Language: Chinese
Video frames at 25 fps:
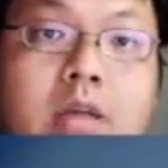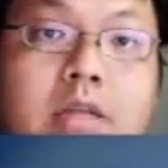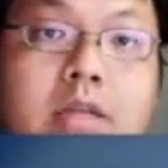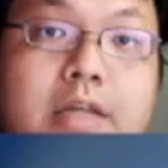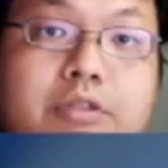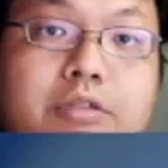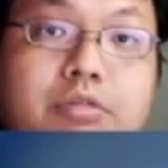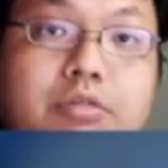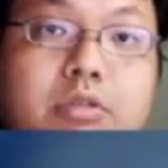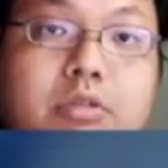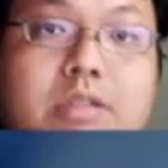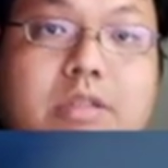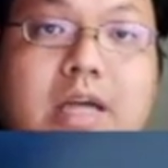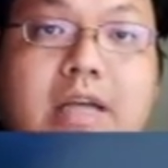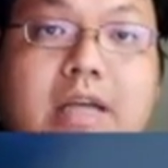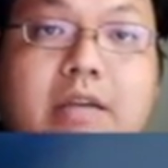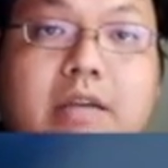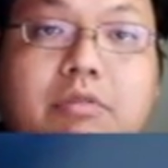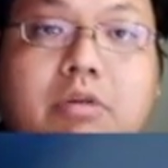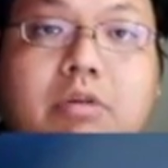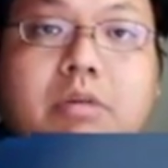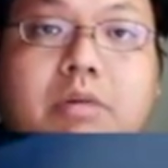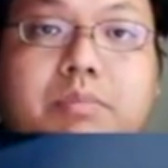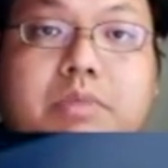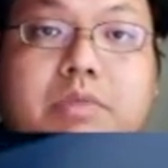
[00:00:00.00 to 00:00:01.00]
那学起来也
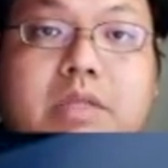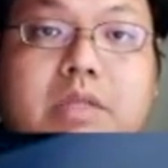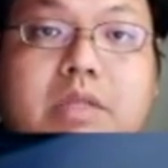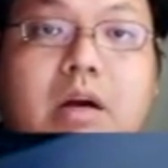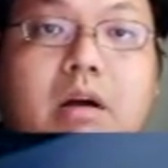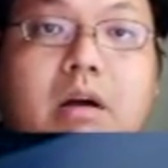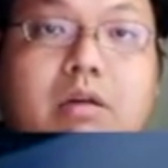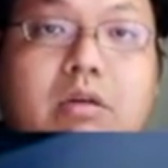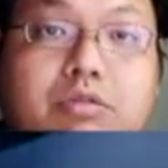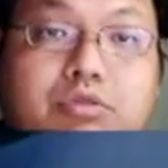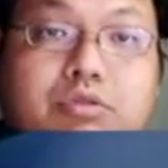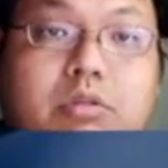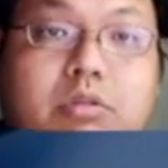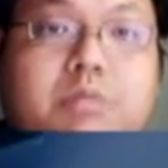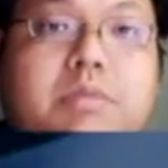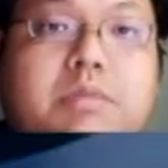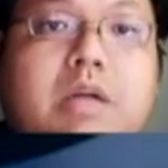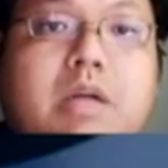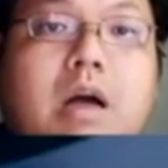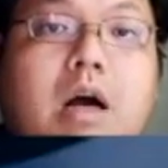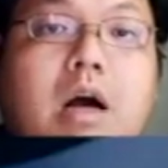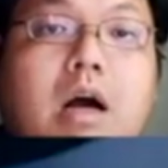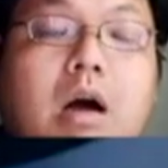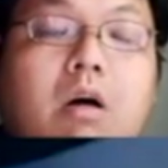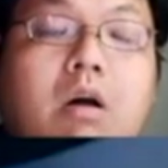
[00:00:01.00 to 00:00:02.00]
会比较学的比
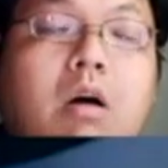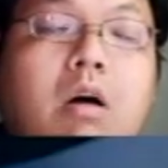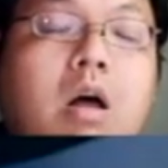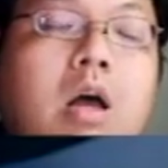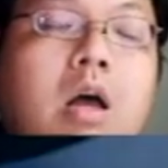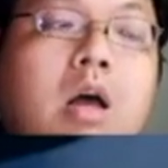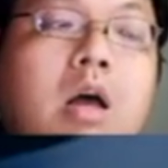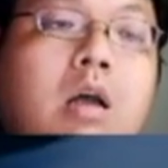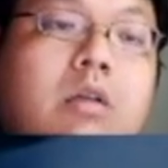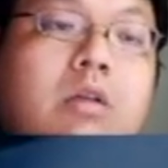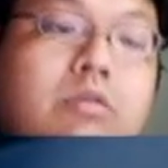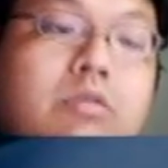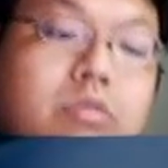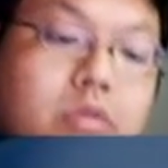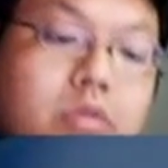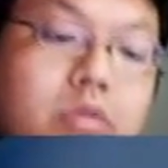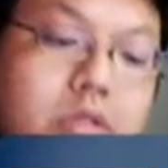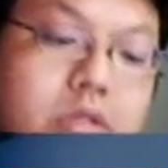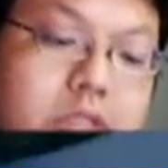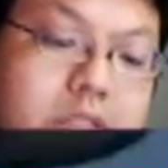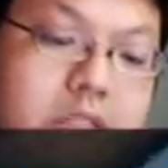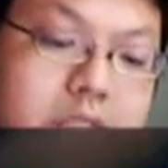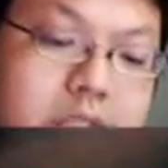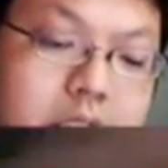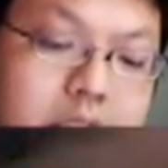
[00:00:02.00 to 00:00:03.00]
较好。如果
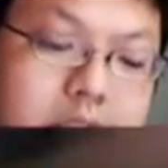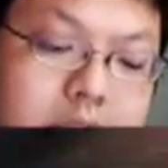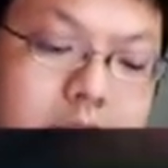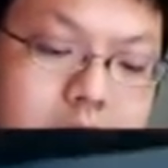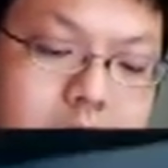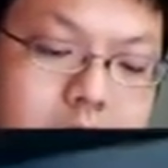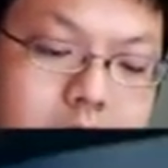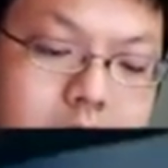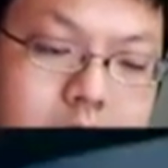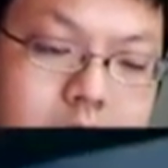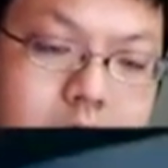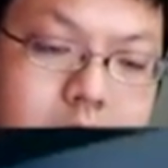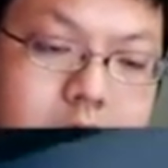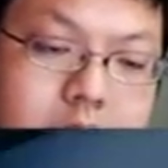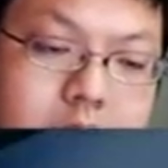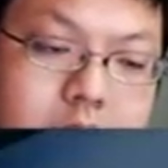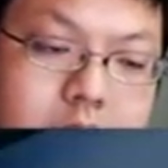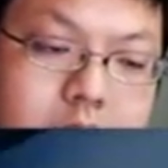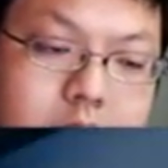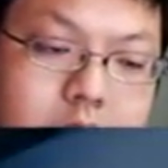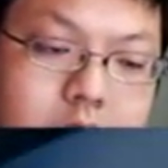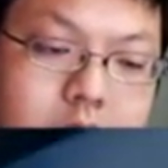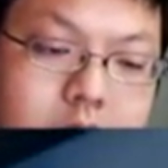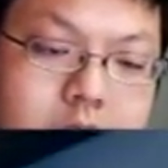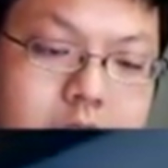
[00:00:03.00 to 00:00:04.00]
今天你是，
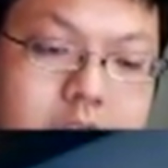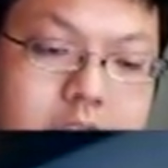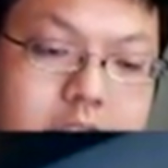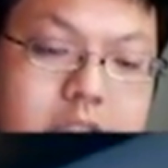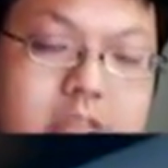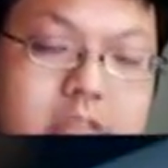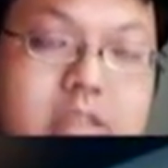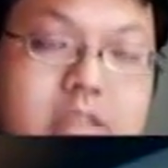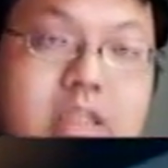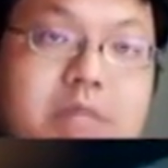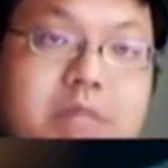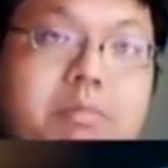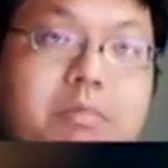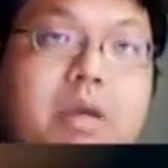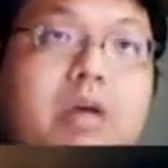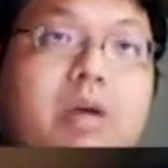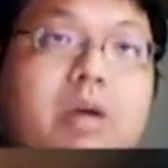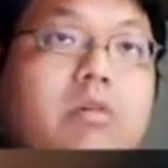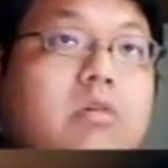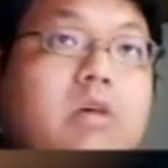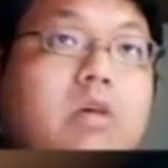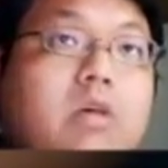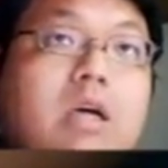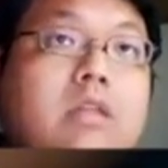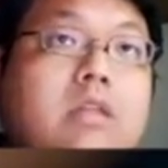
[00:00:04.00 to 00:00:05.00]
其实你没
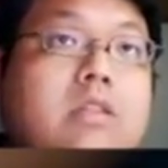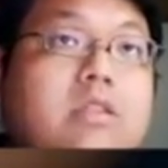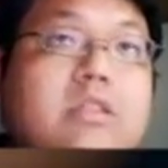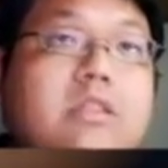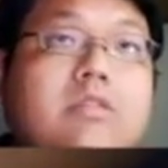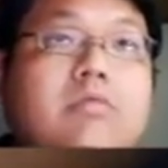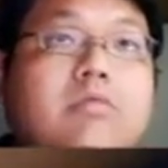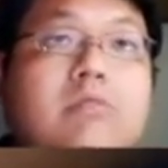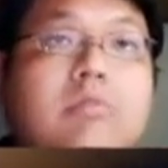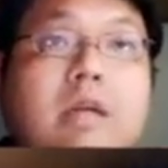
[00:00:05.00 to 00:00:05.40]
有很清